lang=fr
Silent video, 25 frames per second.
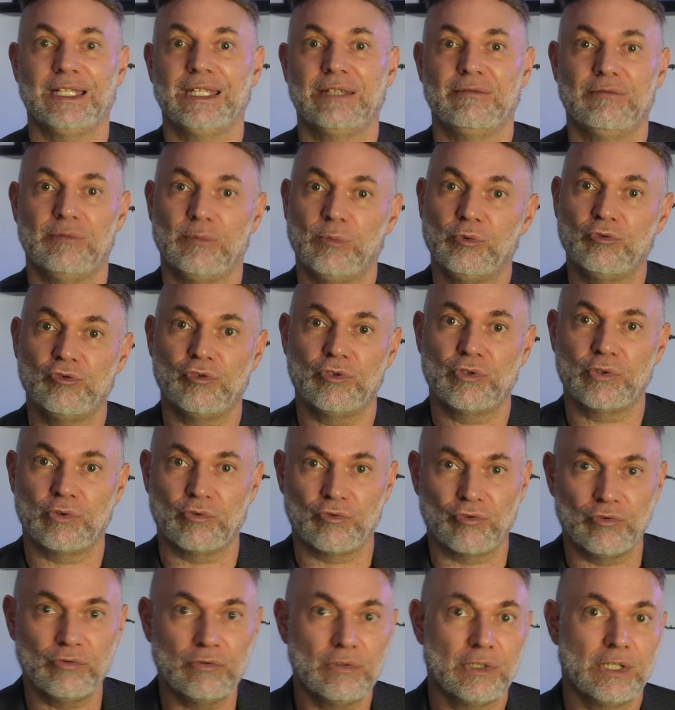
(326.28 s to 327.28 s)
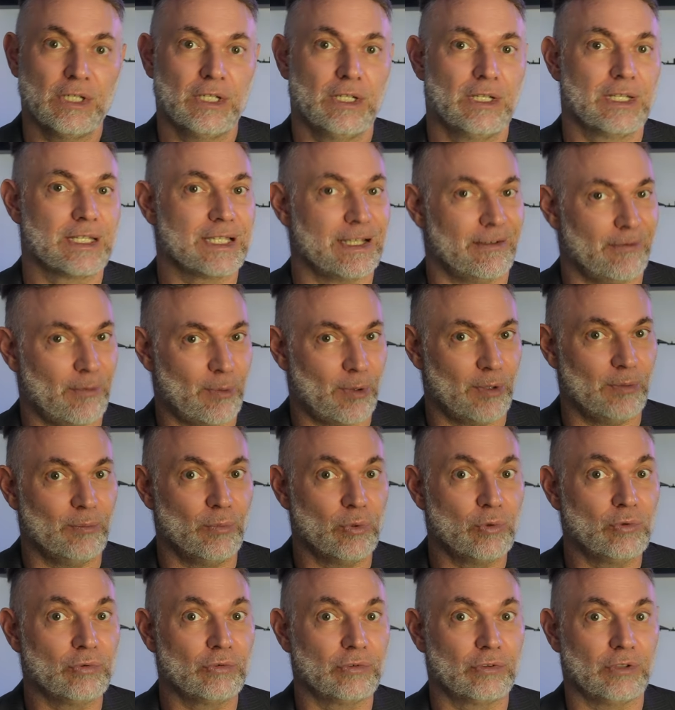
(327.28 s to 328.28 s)
qui vous montent jusqu'au genou. Ça va prendre
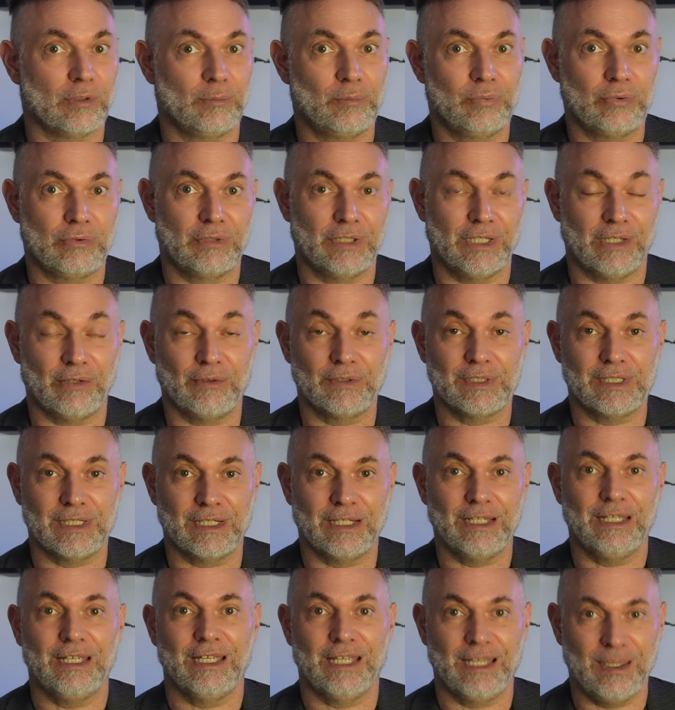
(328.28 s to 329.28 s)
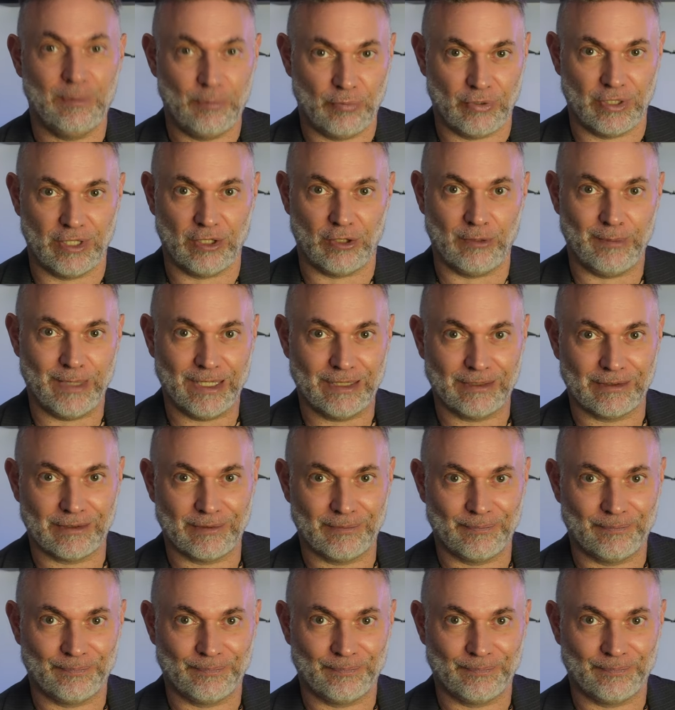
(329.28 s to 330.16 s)
beaucoup de temps pour les retirer et pour les remettre.